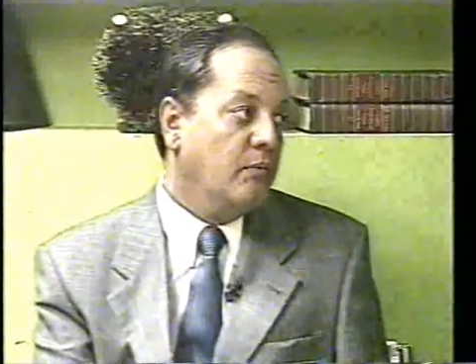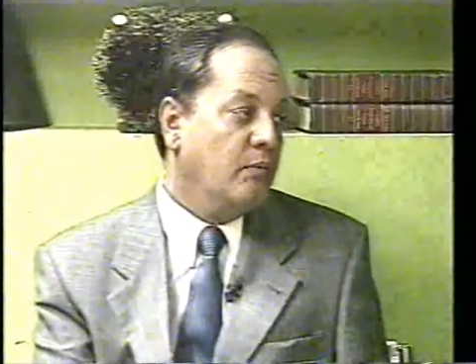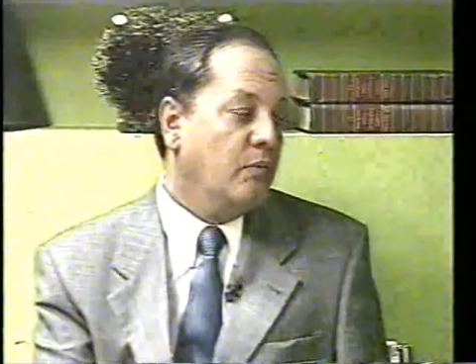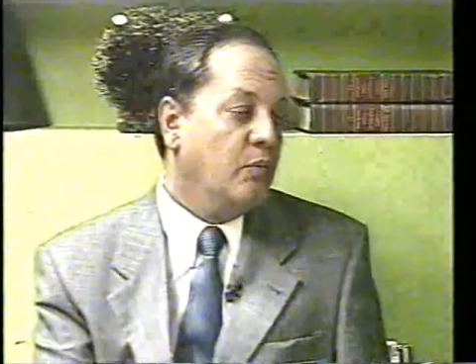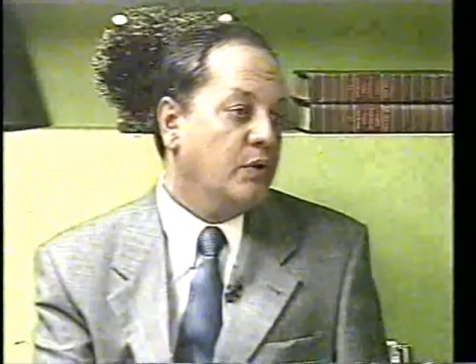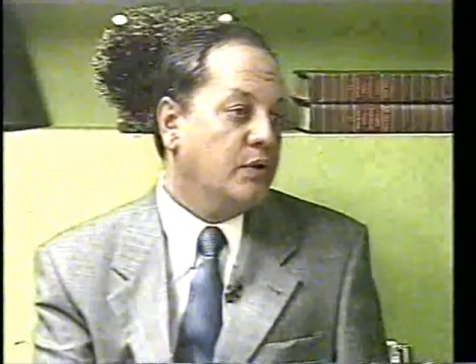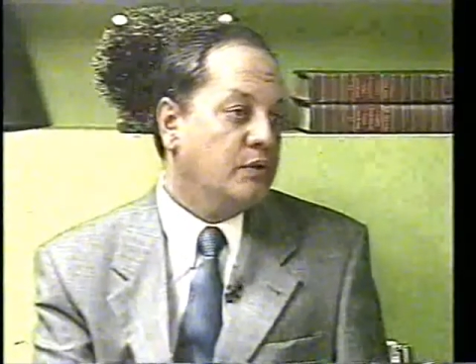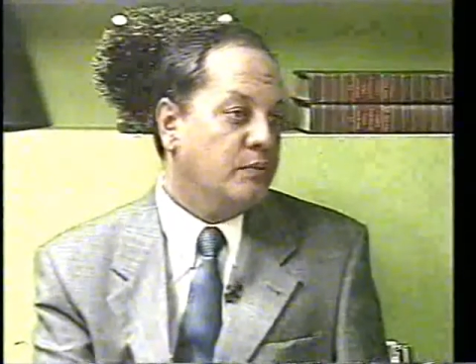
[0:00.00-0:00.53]

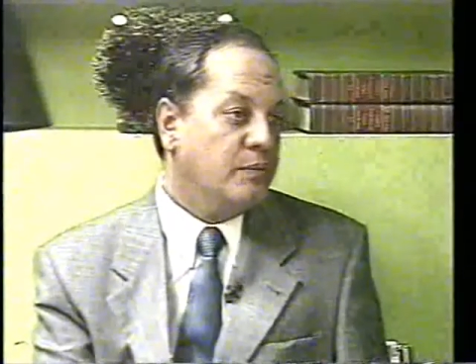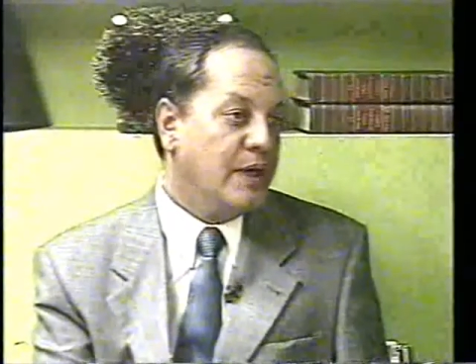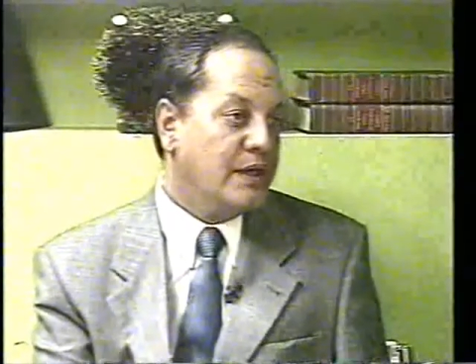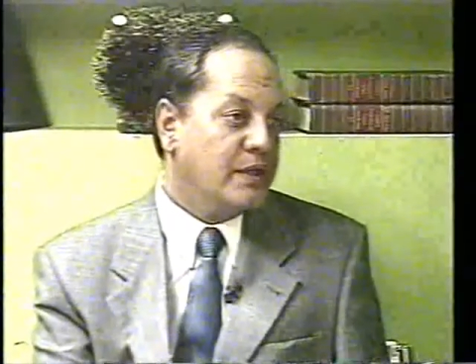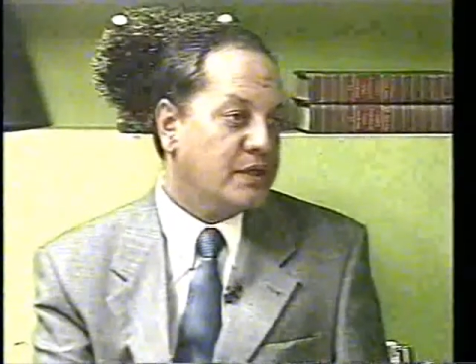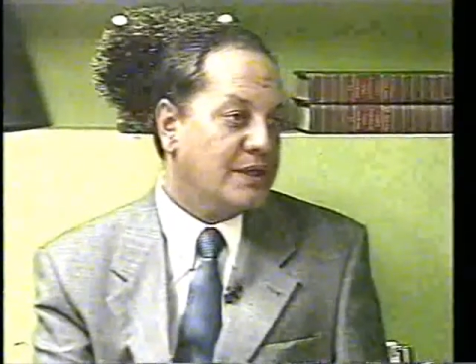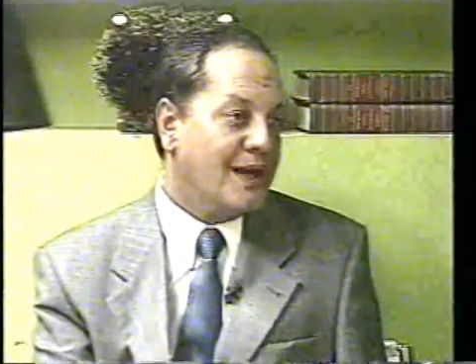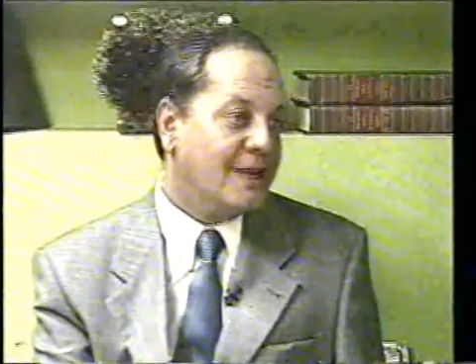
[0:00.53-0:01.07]
muito
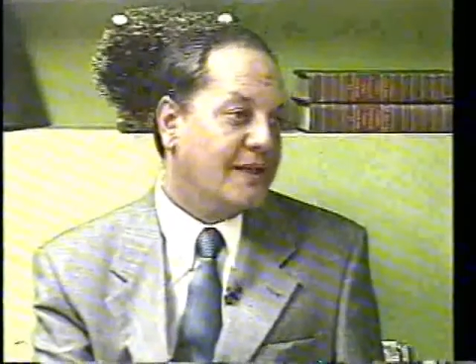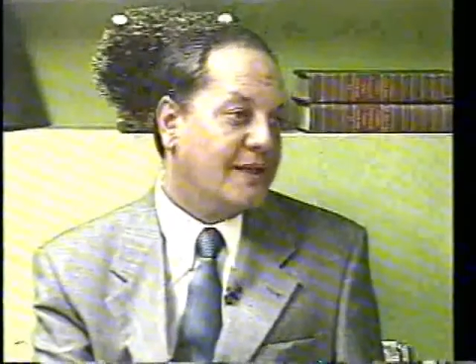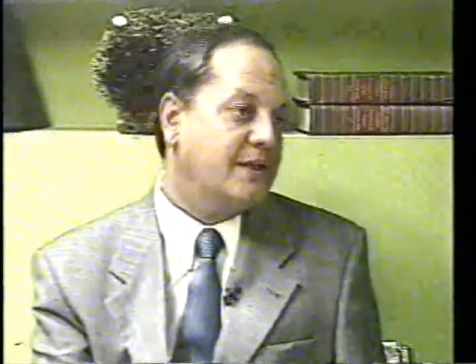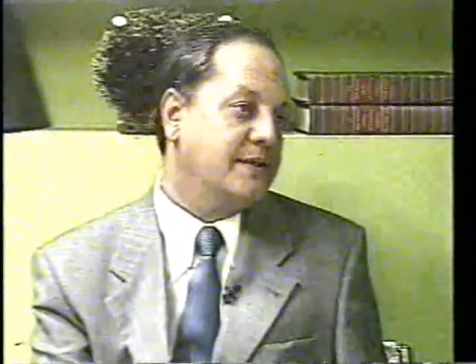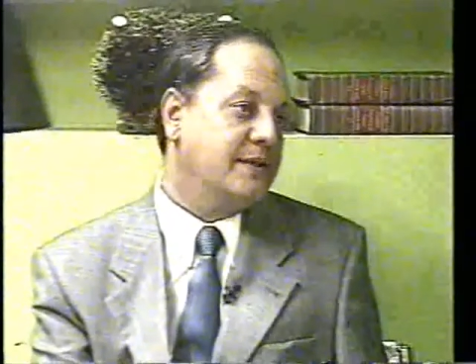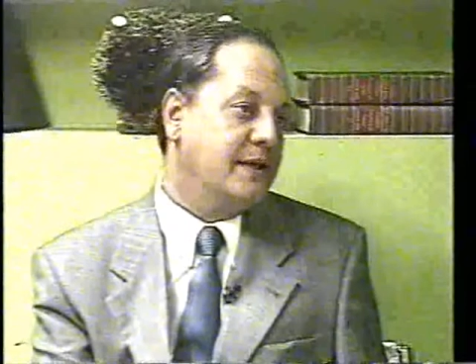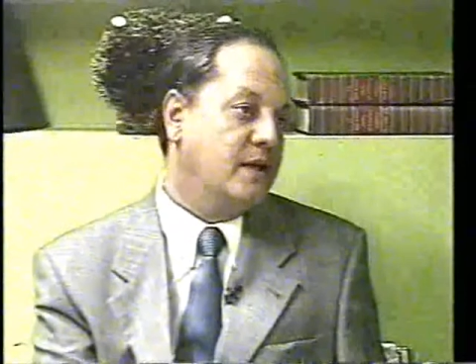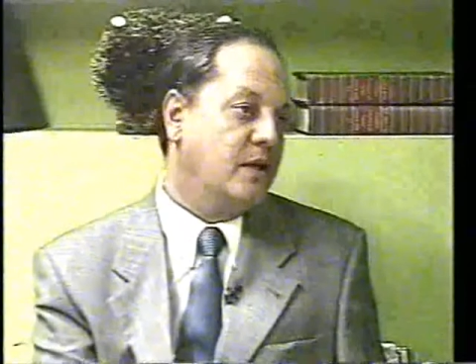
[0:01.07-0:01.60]
mais
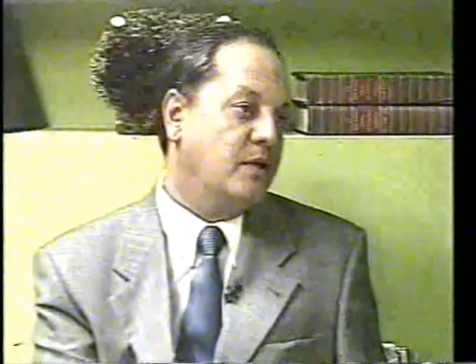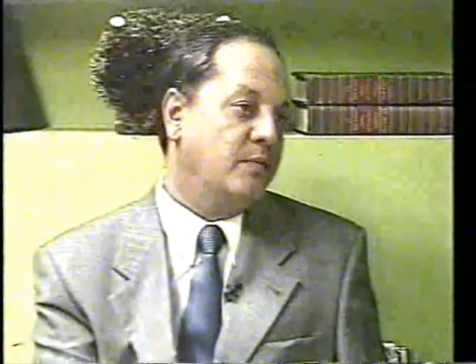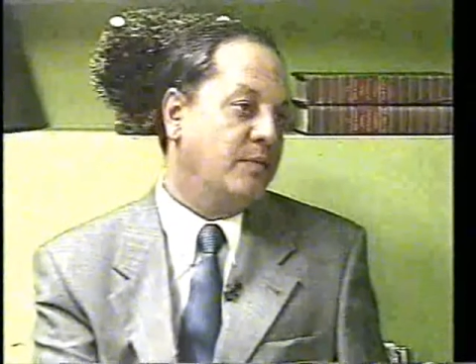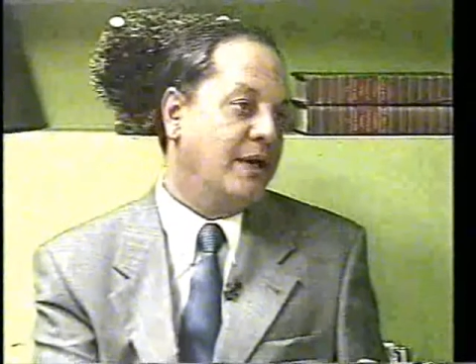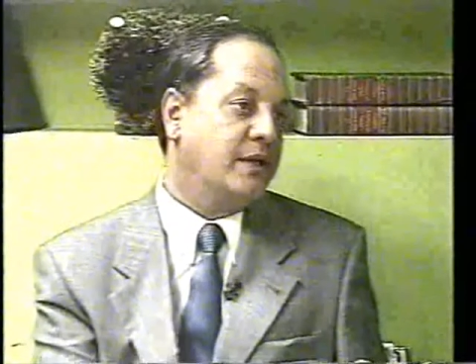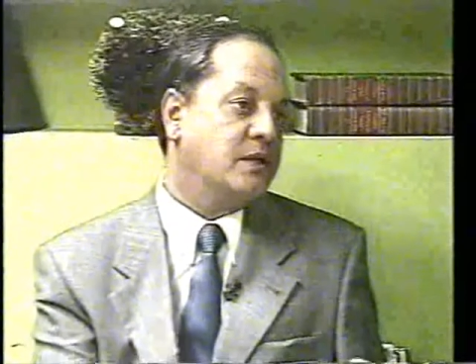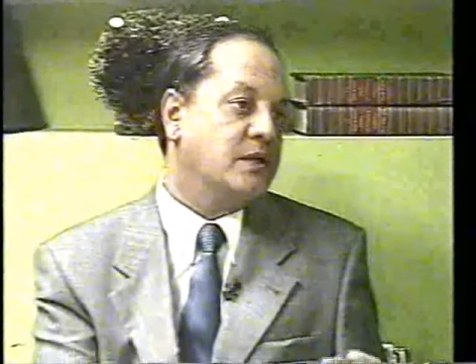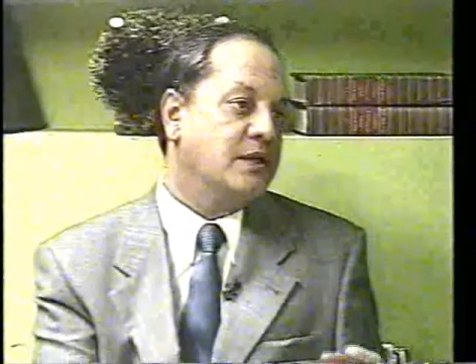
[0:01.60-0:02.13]
artesanal e
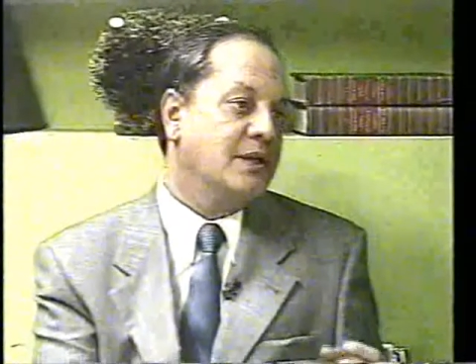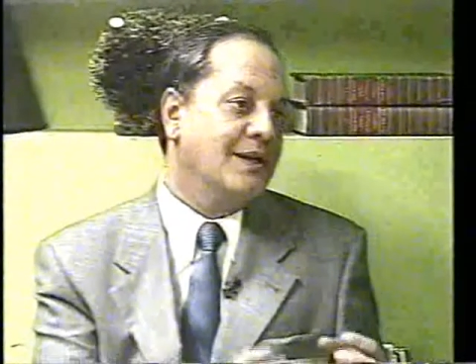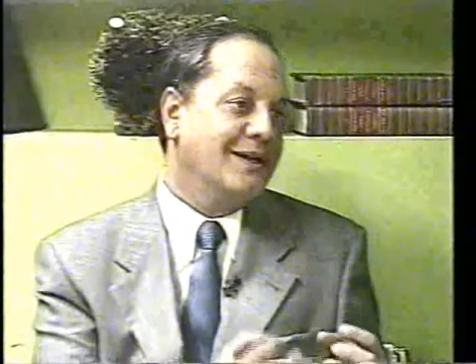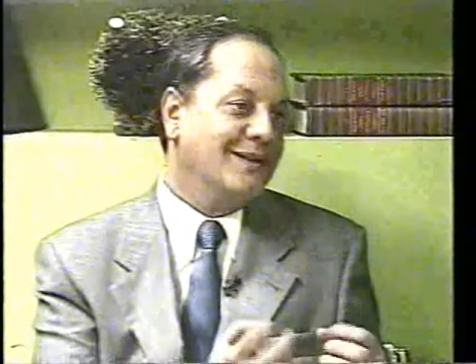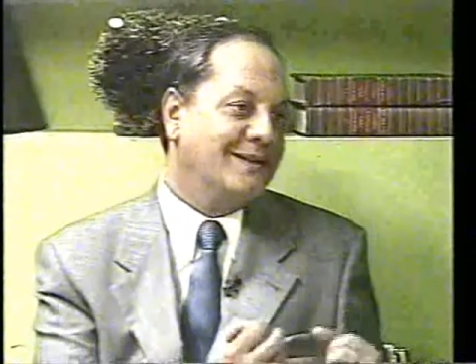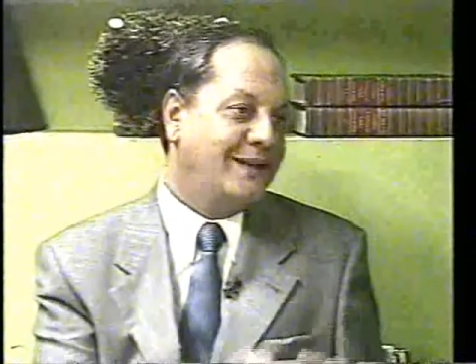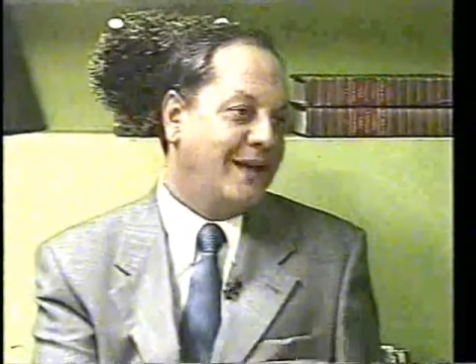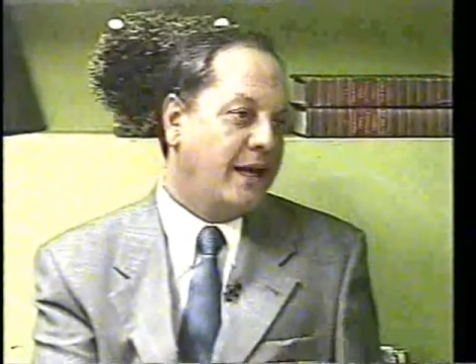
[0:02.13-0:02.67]
mais
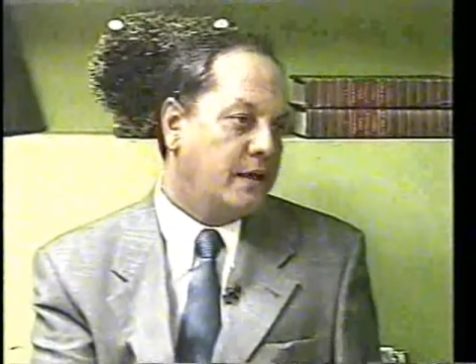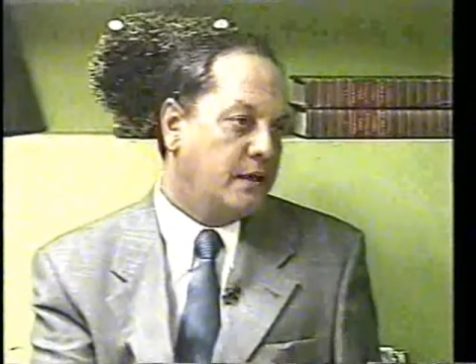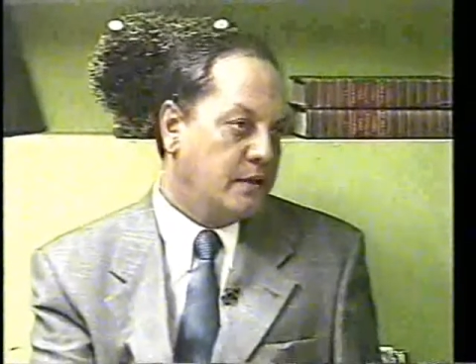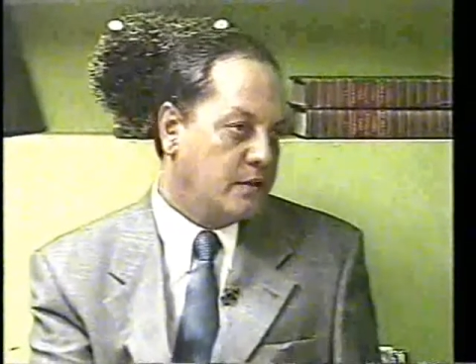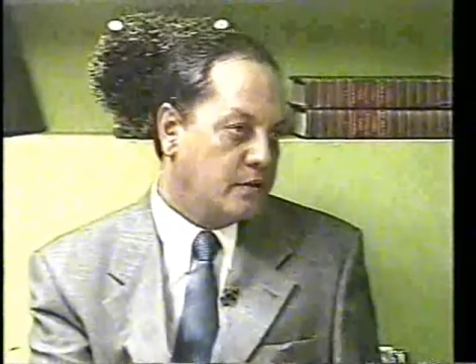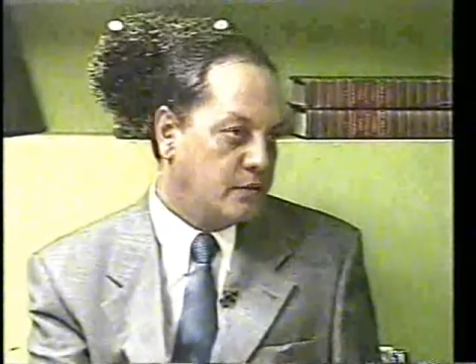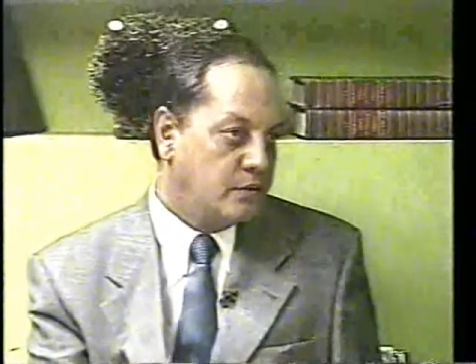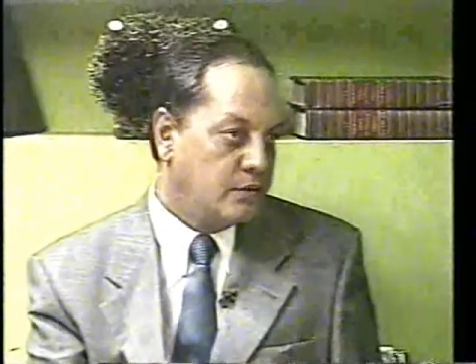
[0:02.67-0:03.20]

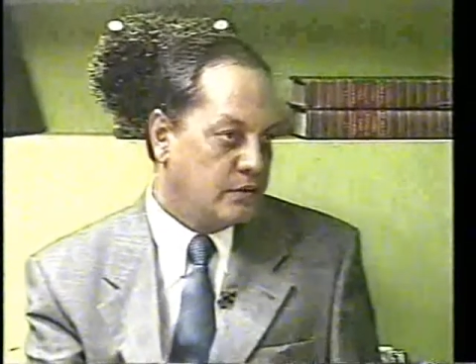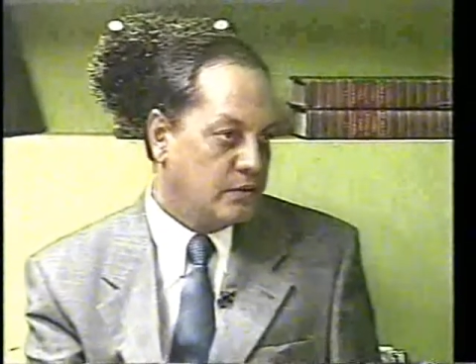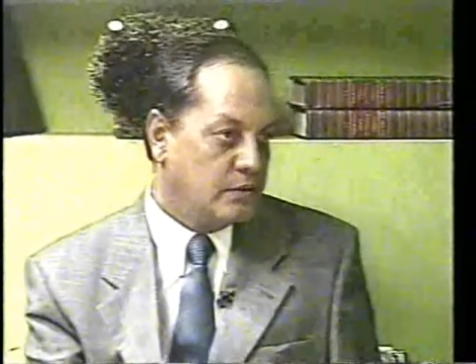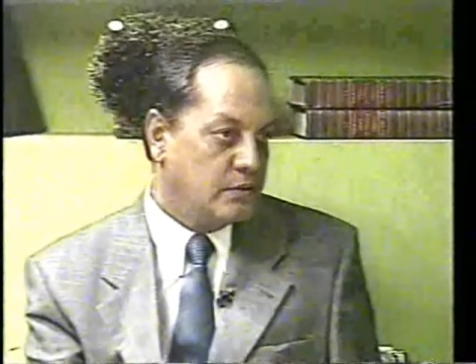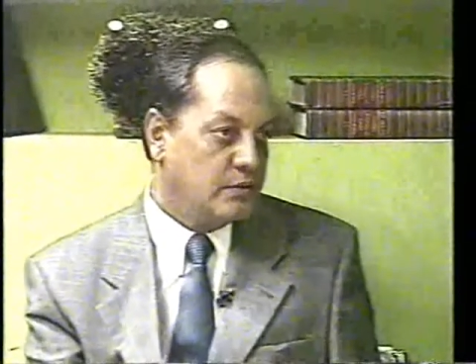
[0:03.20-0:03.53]
técnico uhum.